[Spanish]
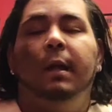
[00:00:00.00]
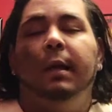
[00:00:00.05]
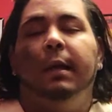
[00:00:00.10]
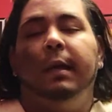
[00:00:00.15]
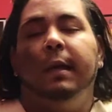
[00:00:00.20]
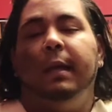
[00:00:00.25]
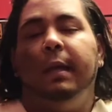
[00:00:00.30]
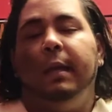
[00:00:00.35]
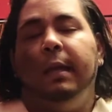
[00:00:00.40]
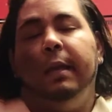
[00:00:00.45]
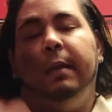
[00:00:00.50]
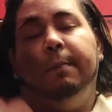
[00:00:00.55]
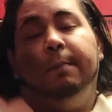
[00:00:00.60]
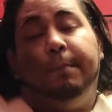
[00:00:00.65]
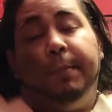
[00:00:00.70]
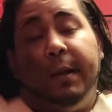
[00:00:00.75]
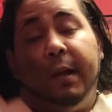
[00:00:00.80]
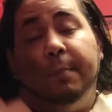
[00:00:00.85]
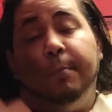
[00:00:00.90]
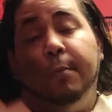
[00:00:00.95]
y
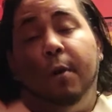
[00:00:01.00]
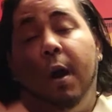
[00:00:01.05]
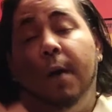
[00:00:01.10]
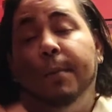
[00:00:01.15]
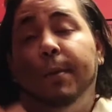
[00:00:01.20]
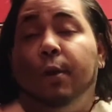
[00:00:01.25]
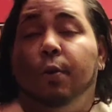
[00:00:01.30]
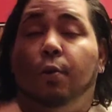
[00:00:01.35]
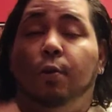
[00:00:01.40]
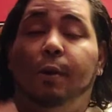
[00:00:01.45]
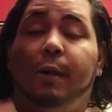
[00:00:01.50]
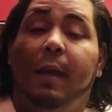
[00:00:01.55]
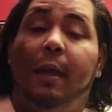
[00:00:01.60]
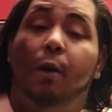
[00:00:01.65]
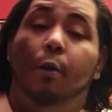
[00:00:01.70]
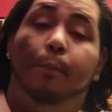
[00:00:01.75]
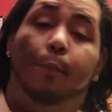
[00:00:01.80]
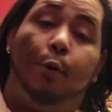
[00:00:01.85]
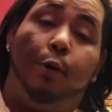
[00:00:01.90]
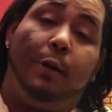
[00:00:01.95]
veremos a ver con qué
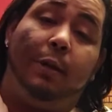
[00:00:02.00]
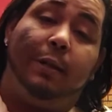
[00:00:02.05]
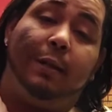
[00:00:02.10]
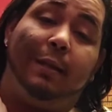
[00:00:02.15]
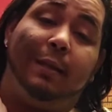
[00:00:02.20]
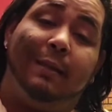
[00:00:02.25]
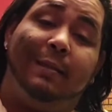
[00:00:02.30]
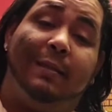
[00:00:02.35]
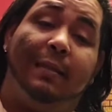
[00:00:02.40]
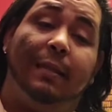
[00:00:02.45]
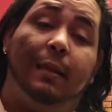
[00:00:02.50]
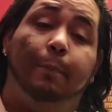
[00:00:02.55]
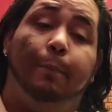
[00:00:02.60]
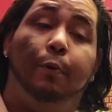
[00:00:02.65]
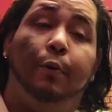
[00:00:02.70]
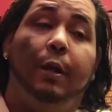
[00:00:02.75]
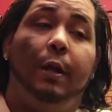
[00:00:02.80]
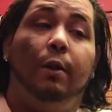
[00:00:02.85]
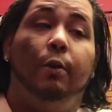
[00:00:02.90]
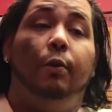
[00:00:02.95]
oponente deciden
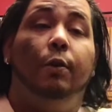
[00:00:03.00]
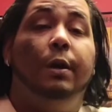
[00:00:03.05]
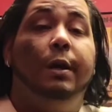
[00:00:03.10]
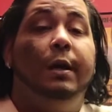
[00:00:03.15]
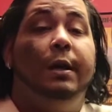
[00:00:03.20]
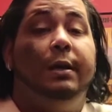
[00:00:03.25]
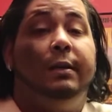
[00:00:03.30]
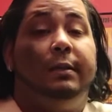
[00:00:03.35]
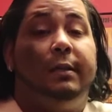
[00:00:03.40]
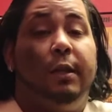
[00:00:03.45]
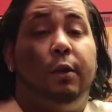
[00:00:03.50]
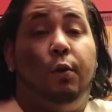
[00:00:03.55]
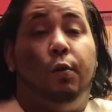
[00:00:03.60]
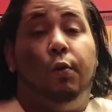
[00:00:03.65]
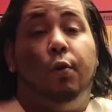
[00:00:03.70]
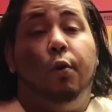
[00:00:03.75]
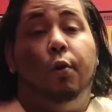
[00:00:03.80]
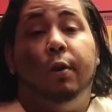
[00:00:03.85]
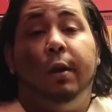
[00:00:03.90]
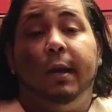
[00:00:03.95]
ponerlo. Si con
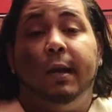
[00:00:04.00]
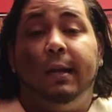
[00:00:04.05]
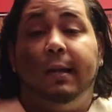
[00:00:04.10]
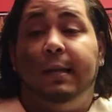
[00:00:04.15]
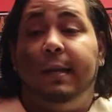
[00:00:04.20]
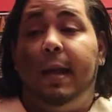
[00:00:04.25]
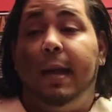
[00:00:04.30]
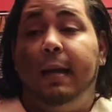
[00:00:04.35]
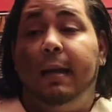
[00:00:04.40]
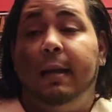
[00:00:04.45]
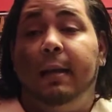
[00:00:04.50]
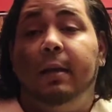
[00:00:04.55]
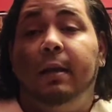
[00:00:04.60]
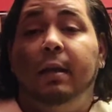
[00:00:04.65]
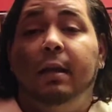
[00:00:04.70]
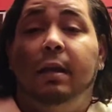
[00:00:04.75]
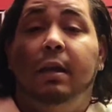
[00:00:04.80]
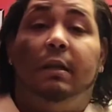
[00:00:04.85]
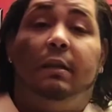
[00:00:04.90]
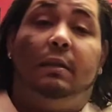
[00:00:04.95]
Jorge Linares,
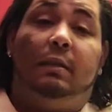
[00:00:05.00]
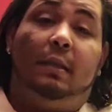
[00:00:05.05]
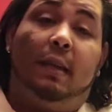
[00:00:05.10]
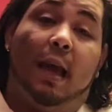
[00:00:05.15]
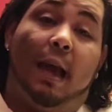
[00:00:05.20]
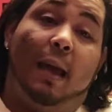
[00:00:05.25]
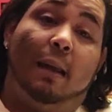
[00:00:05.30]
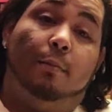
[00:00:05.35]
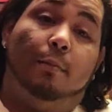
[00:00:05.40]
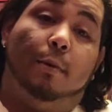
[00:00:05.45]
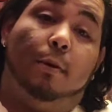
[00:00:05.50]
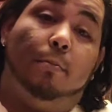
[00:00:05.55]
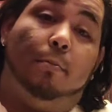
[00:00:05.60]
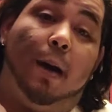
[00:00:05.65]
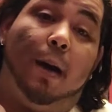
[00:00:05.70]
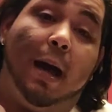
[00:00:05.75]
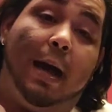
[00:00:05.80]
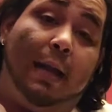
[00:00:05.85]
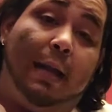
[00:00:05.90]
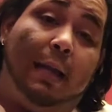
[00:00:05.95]
si Armand
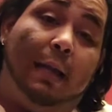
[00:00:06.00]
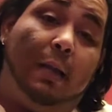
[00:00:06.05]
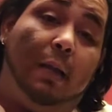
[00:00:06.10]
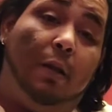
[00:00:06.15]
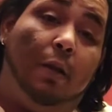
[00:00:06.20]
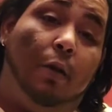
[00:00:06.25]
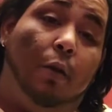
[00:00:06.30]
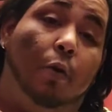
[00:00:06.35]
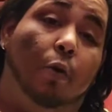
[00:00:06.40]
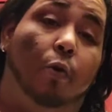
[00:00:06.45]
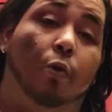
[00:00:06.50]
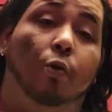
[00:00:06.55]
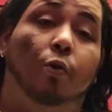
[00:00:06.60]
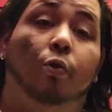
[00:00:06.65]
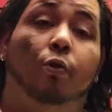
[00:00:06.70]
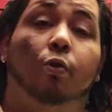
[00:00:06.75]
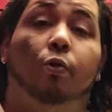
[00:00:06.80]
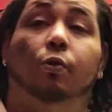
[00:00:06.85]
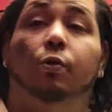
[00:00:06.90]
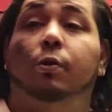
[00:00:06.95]
Mares
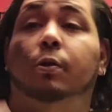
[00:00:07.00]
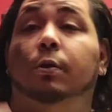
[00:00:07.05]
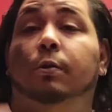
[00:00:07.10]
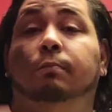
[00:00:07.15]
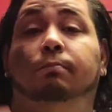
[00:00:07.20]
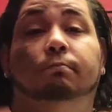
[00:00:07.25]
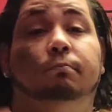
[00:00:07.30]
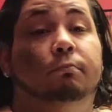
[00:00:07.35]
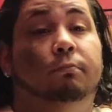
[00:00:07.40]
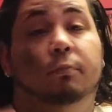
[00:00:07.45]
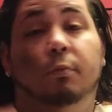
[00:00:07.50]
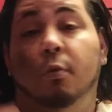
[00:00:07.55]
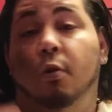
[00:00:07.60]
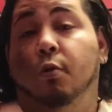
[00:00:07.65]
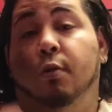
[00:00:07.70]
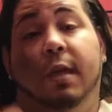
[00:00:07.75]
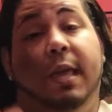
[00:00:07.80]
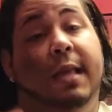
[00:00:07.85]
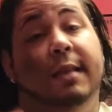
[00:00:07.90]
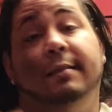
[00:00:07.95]
o, o
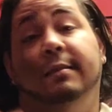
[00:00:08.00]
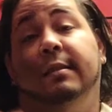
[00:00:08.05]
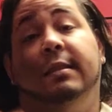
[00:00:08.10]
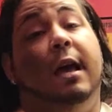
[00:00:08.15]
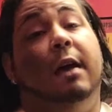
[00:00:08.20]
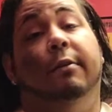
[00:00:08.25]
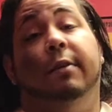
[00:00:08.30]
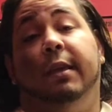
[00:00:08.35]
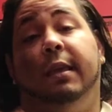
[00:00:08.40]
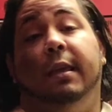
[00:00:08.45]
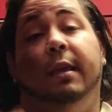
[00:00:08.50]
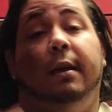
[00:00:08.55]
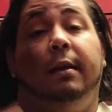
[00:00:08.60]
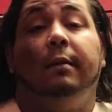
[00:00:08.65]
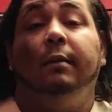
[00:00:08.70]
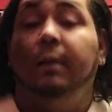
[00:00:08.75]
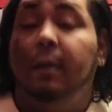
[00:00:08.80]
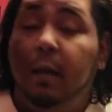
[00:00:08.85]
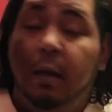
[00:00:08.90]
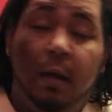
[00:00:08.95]
quién sabe quién.
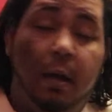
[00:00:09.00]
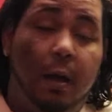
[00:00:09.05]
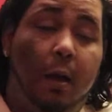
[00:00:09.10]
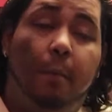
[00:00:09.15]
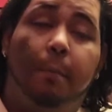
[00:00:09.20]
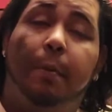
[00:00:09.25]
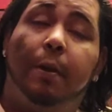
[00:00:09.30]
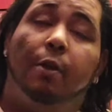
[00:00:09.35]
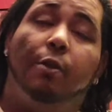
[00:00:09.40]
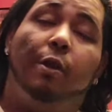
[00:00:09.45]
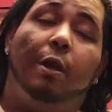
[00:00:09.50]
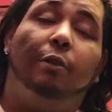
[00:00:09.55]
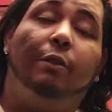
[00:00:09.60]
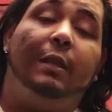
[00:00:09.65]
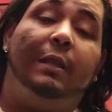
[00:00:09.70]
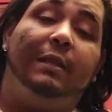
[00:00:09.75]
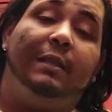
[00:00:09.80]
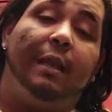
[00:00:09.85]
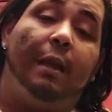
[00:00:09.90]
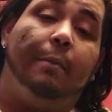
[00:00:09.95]
Pero ya
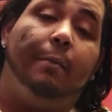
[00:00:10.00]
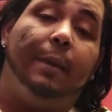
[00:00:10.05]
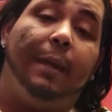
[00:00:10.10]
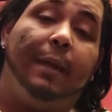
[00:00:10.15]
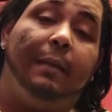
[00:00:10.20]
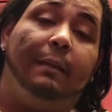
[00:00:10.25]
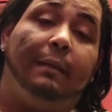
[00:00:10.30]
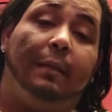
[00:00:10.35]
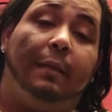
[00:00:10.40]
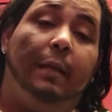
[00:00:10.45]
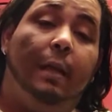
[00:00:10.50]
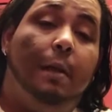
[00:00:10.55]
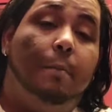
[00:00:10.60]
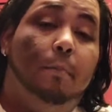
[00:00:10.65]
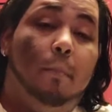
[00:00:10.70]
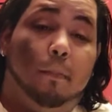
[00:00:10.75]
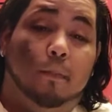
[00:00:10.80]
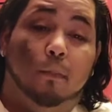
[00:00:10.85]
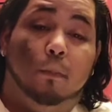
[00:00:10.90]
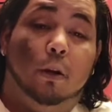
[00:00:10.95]
ustedes saben, mi gente,
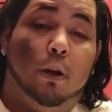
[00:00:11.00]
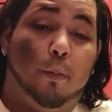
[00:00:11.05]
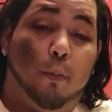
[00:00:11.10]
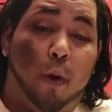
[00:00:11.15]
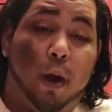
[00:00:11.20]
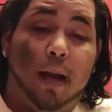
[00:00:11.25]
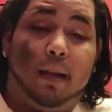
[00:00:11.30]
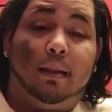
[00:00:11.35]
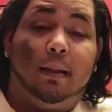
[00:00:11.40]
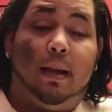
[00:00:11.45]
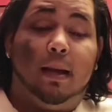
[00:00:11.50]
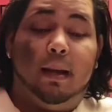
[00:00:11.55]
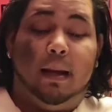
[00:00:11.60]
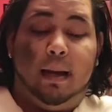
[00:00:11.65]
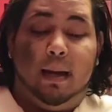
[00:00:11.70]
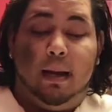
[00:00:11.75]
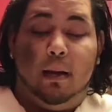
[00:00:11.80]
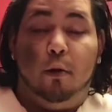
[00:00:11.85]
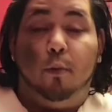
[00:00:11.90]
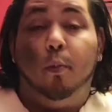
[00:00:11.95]
los voy a, estar,
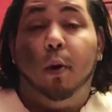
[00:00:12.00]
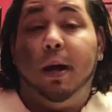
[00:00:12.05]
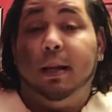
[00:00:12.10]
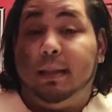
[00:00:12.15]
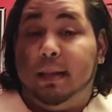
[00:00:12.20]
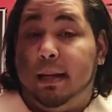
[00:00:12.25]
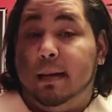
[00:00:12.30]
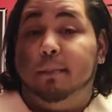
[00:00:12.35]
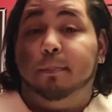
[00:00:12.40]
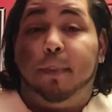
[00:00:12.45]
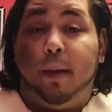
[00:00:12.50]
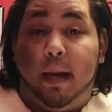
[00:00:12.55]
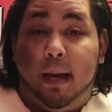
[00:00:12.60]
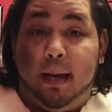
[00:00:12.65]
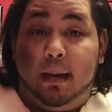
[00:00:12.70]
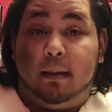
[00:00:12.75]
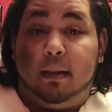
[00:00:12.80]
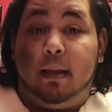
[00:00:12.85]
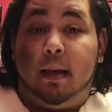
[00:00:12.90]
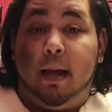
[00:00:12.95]
eh, voy a tener
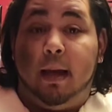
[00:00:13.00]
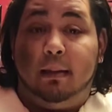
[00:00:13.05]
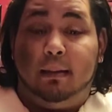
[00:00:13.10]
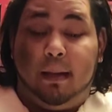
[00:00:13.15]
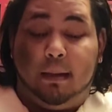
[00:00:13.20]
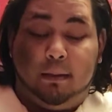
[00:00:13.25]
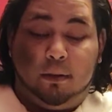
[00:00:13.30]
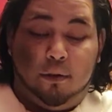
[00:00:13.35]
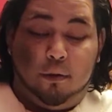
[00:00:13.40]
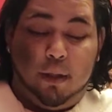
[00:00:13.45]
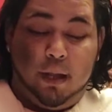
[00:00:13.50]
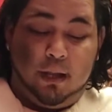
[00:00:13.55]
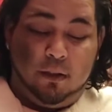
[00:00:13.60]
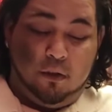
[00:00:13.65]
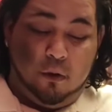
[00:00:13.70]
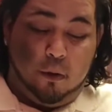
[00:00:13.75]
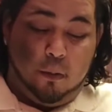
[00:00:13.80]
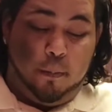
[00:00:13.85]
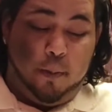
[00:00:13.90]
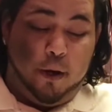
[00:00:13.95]
este, al tanto de
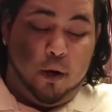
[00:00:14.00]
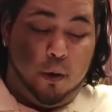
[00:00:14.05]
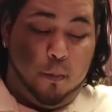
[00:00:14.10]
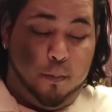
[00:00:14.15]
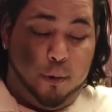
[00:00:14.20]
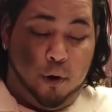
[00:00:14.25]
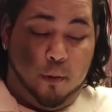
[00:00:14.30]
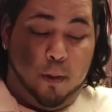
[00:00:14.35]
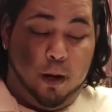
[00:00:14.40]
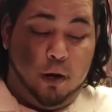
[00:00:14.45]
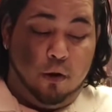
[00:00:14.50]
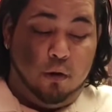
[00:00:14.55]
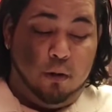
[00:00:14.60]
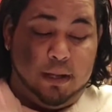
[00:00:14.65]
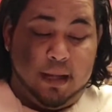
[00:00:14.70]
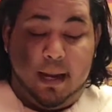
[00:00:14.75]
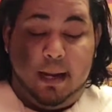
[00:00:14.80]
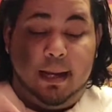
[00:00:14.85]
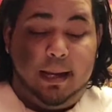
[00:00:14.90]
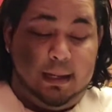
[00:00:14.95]
eso, pero por lo menos
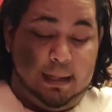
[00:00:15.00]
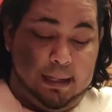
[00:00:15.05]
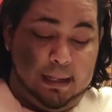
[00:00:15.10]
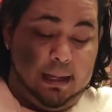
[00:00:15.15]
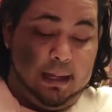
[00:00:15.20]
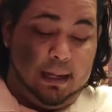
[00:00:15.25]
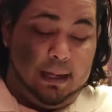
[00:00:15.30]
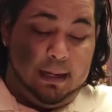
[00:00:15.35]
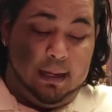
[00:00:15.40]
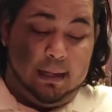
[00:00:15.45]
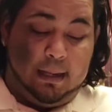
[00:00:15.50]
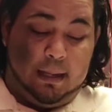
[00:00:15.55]
ya le,